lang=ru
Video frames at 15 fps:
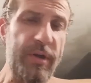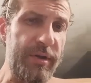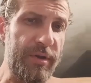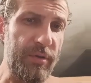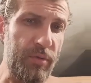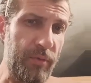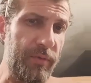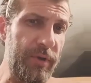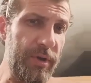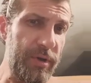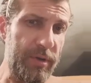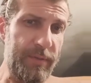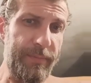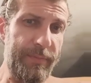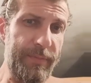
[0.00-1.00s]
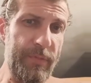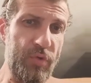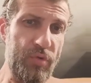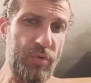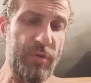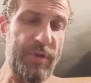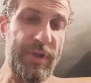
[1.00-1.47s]
Если то вы,
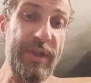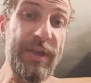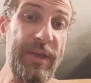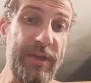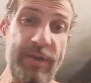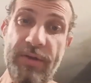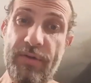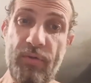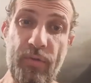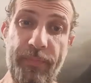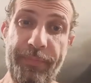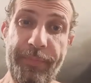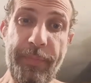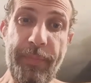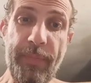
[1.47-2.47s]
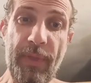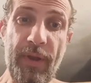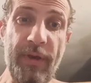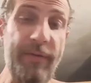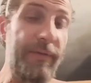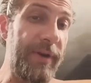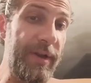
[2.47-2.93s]
что надеетесь, что
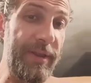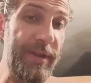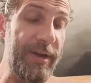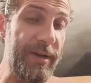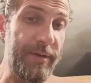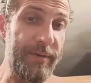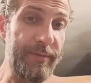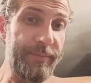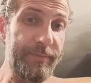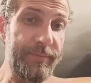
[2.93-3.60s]
война